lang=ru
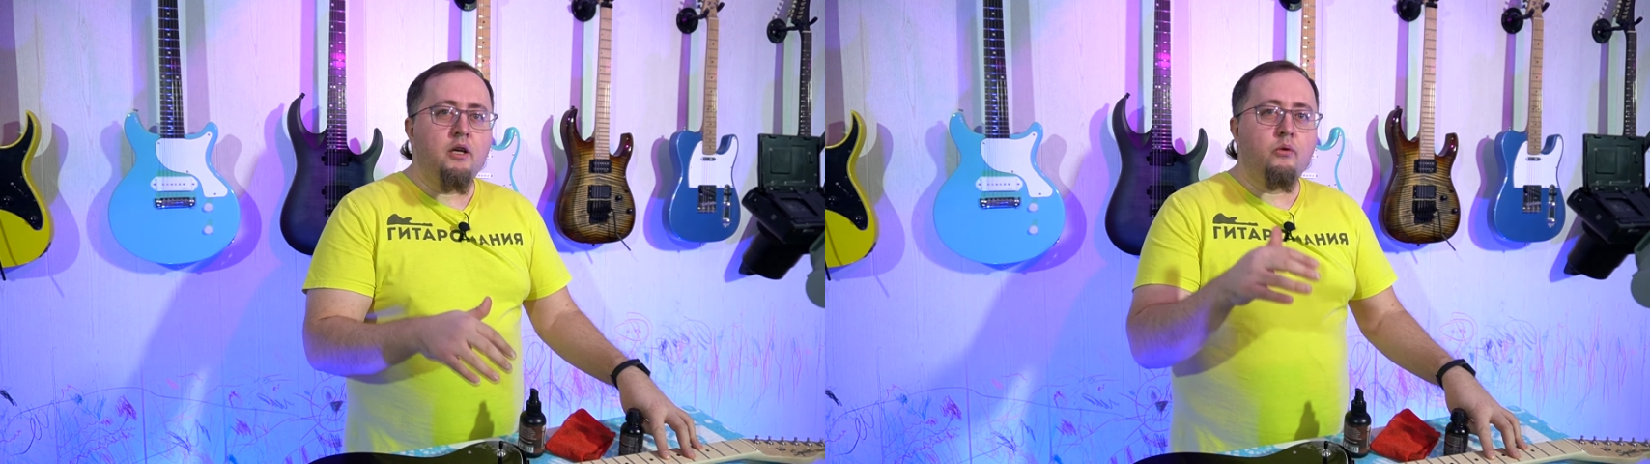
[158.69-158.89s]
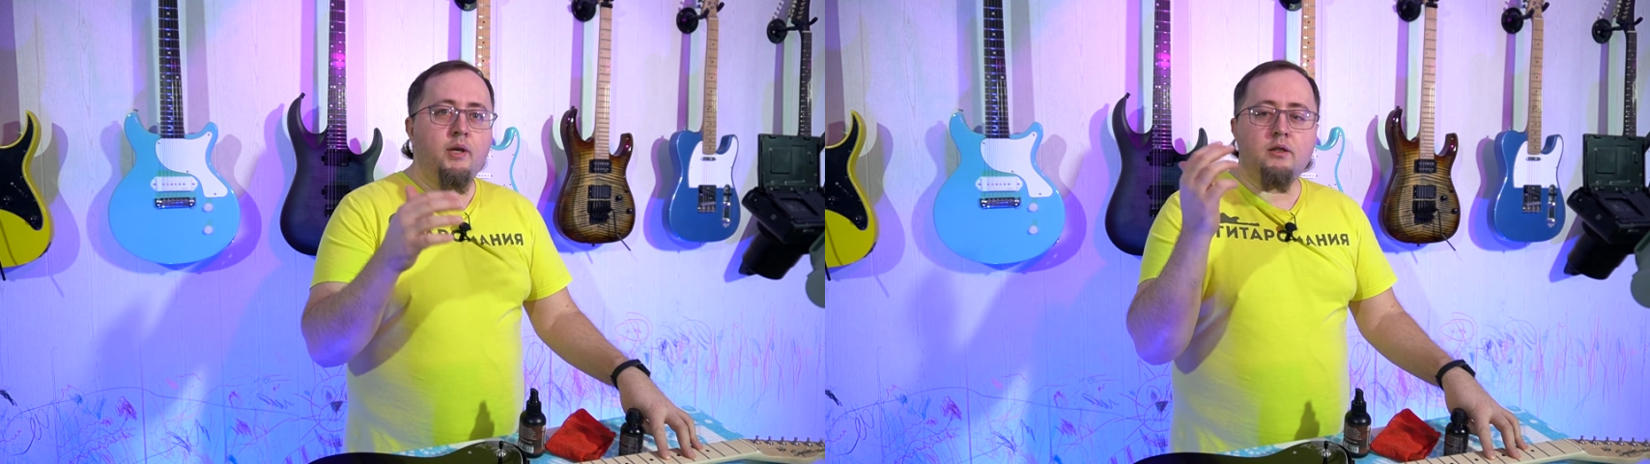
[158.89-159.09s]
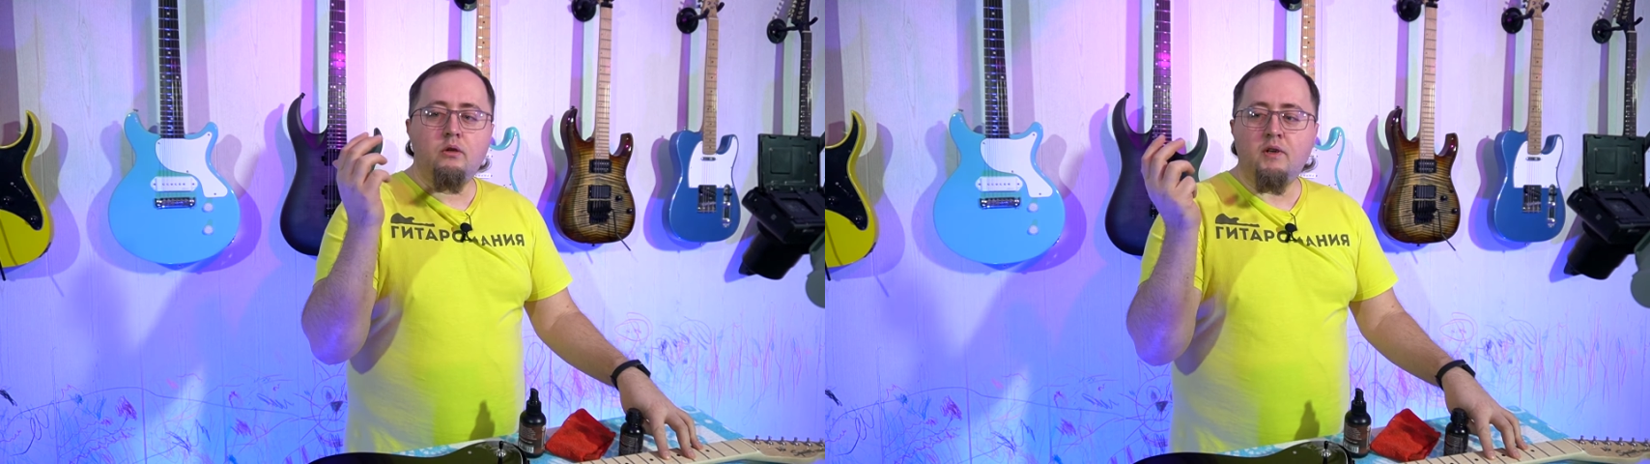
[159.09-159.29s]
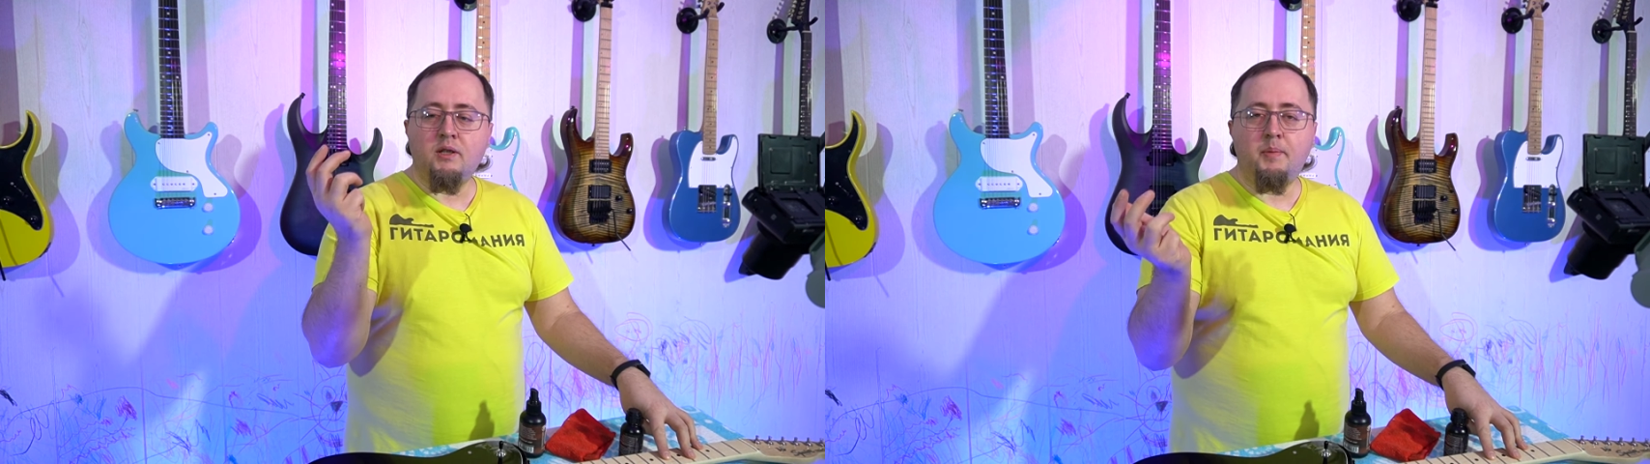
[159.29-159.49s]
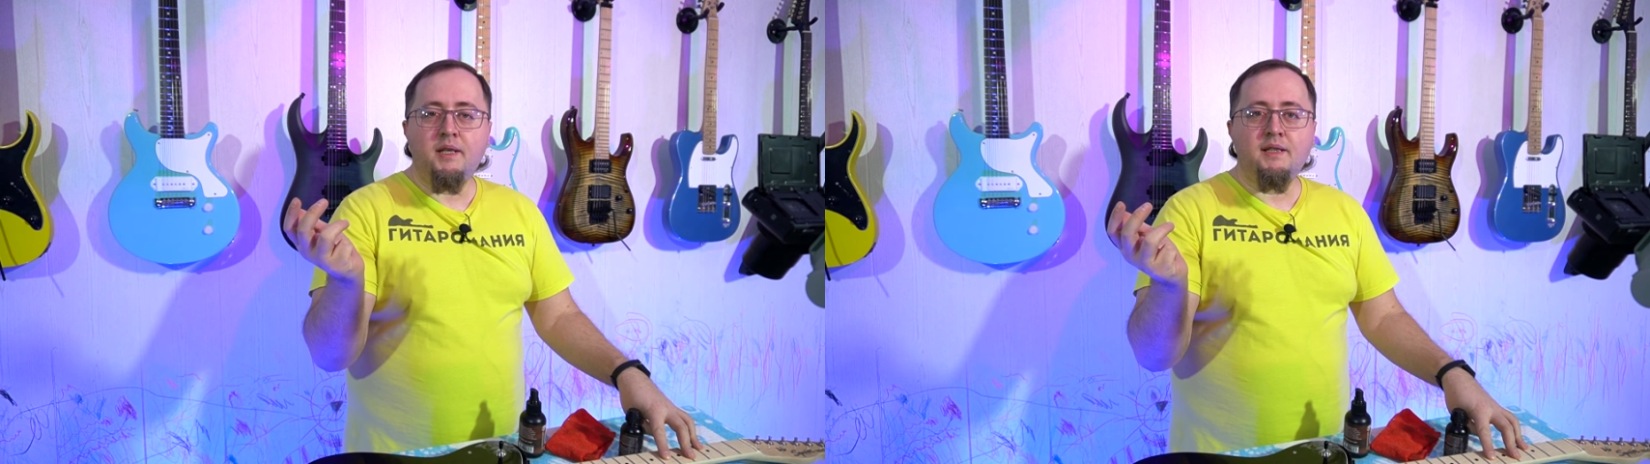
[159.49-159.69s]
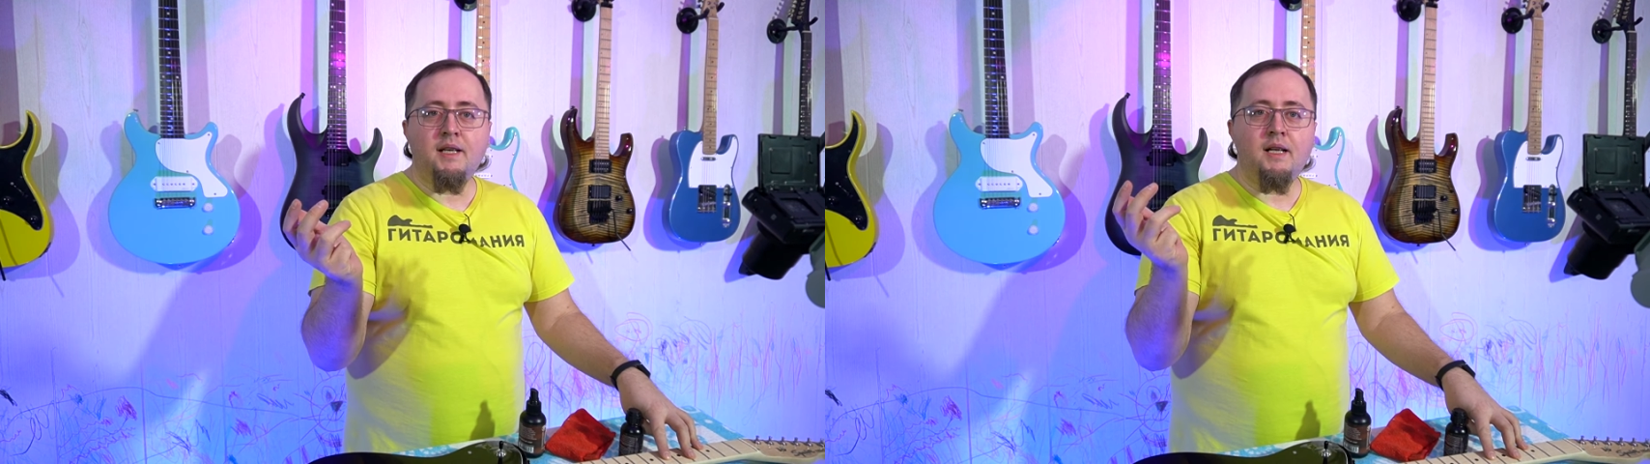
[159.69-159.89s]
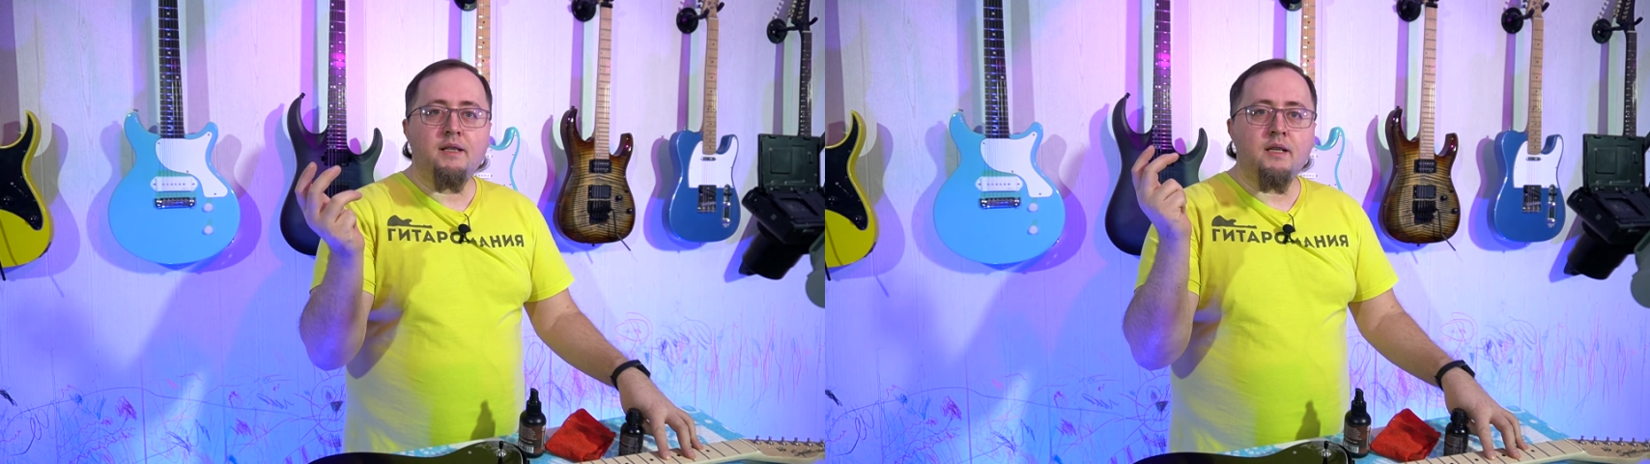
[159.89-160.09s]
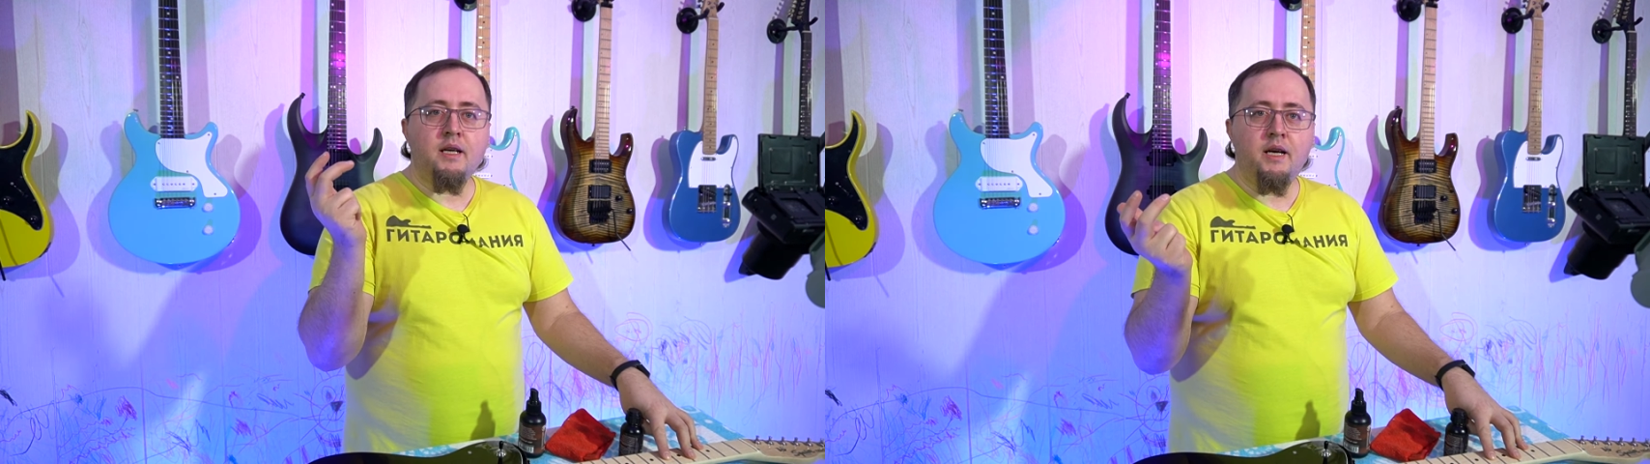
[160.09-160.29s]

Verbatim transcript: Но если у вас палисандр,